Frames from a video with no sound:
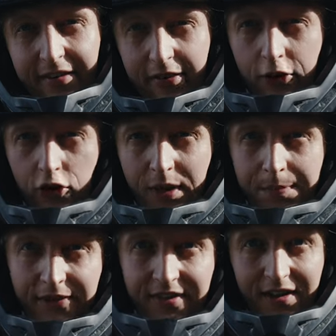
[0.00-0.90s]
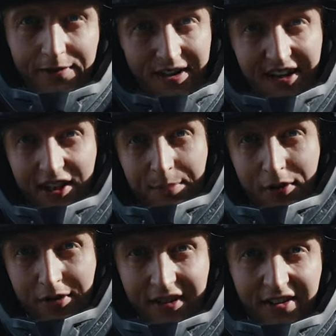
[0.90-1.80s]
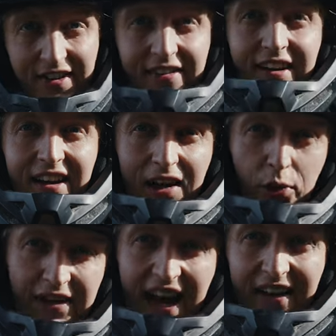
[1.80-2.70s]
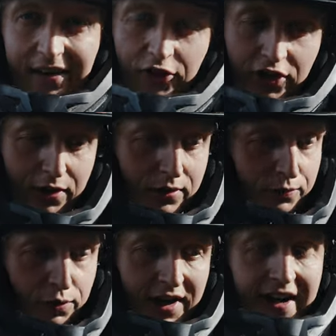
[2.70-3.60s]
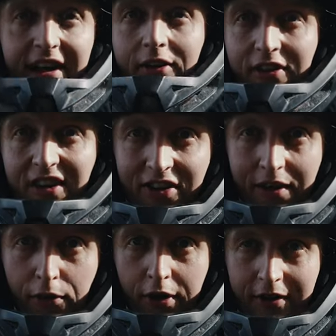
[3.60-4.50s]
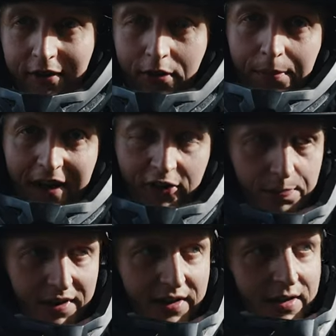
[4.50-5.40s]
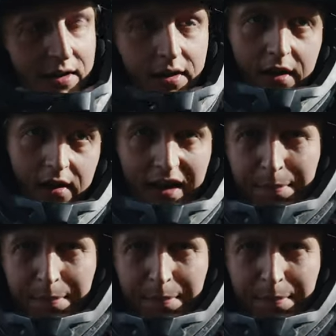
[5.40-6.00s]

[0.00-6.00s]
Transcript: es euch schon mal passiert, vielleicht aber auch nicht, dass ihr genau dahin schaut, wo ihr eigentlich nicht hin wollt. Zum Beispiel der